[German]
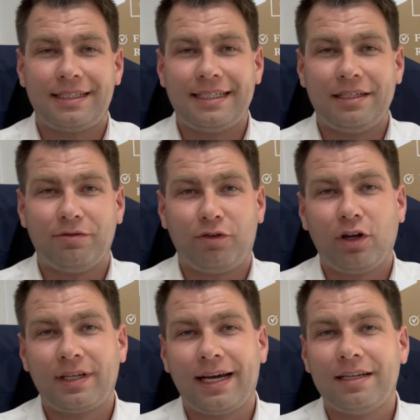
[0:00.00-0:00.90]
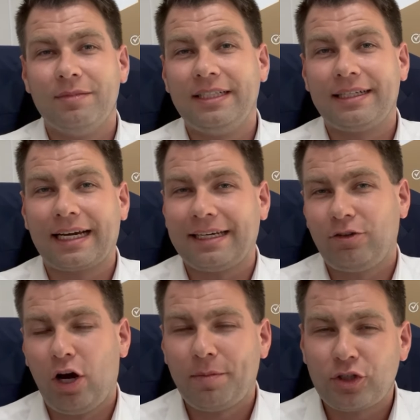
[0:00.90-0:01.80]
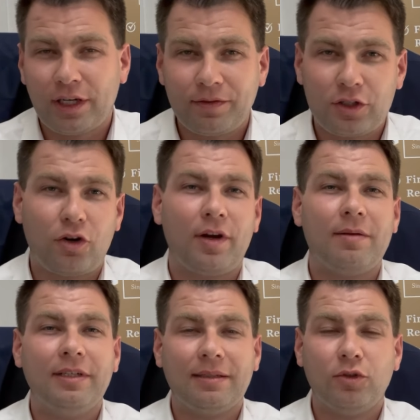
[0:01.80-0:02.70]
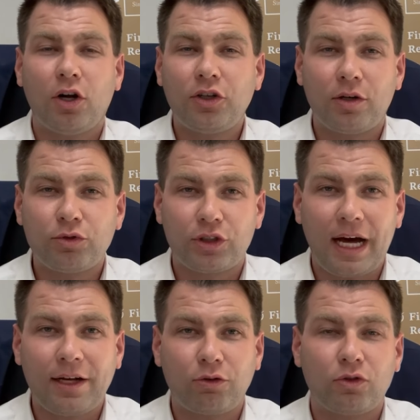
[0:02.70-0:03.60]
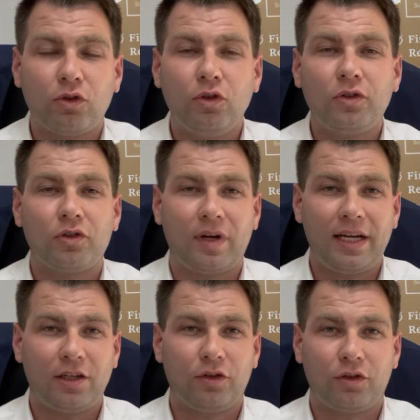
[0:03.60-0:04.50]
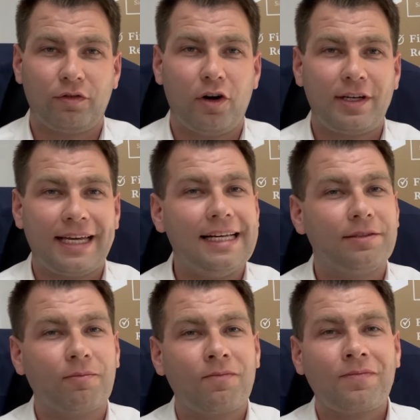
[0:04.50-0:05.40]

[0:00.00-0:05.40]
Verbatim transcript: die Vorteile mit der geringen Körperschaftssteuer, mit dem Non-Dom-Status und so weiter und so fort gelten